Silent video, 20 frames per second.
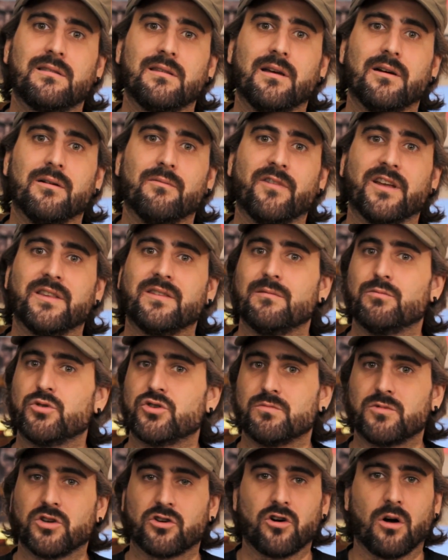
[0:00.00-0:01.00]
äh, wenn sie
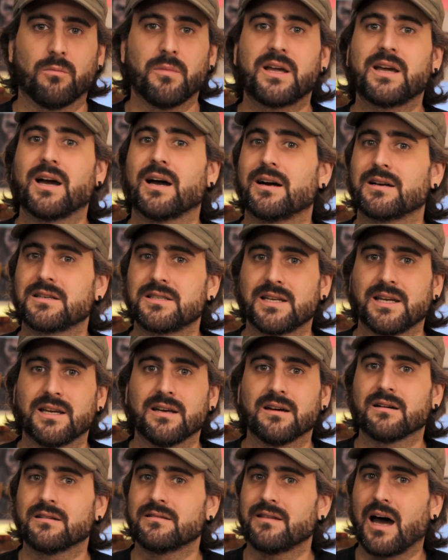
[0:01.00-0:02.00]
bestimmte
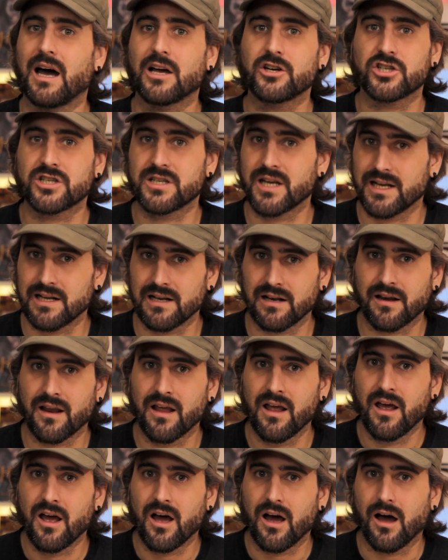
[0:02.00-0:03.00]
Comic-Charaktere darstellen,
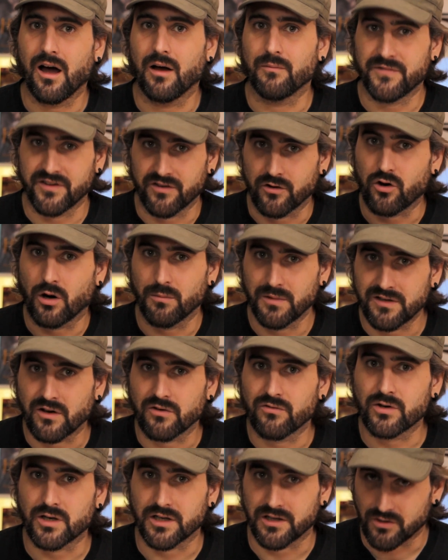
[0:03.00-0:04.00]
ähm, diese Comics
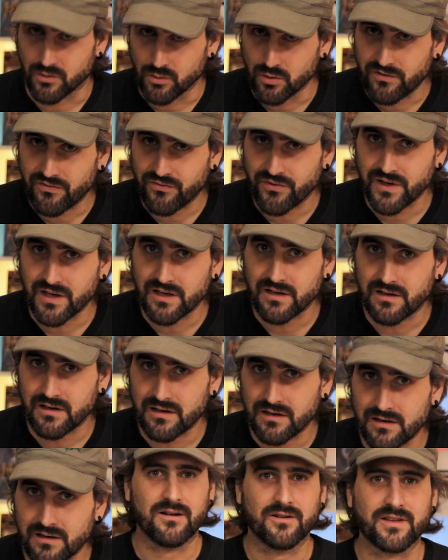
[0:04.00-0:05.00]
auch wirklich gut
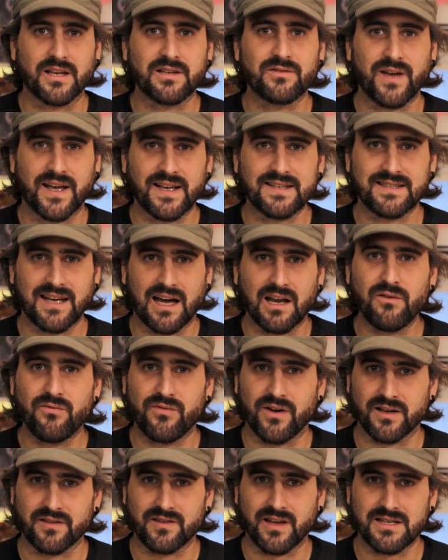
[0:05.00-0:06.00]
finden. Und das war erst der
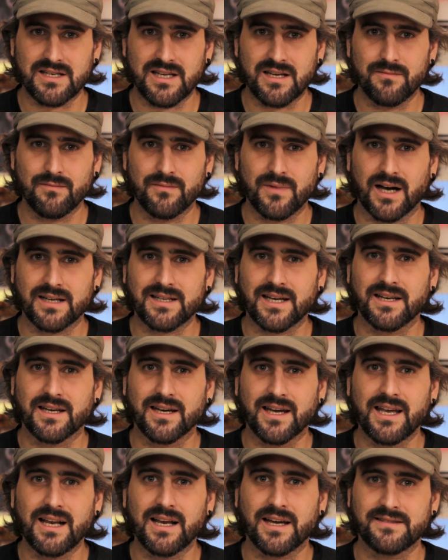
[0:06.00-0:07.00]
Anfang. Seitdem hat
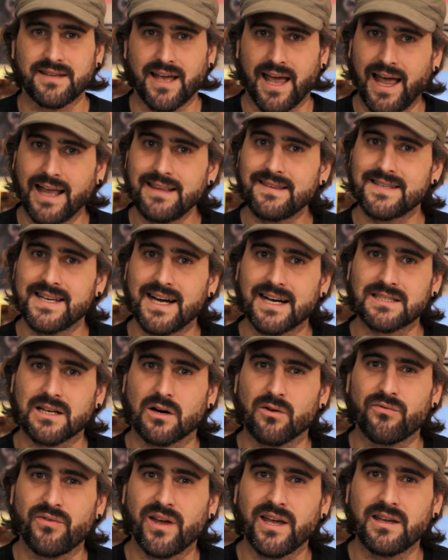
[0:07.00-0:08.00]
eine regelrechte
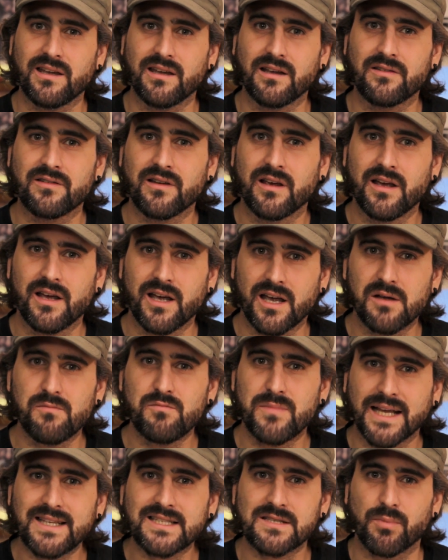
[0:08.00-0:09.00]
Hetzjagd auf Fake-Geeks
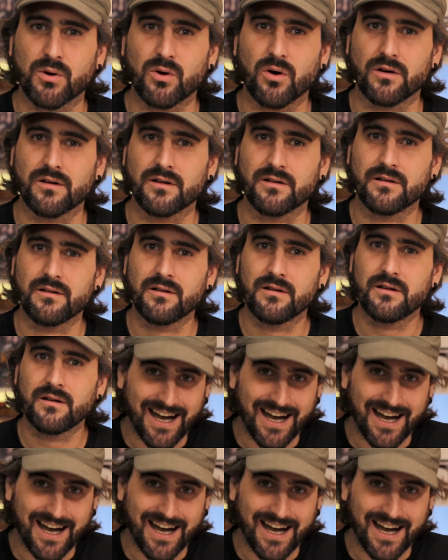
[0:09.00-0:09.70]
im Netz begonnen.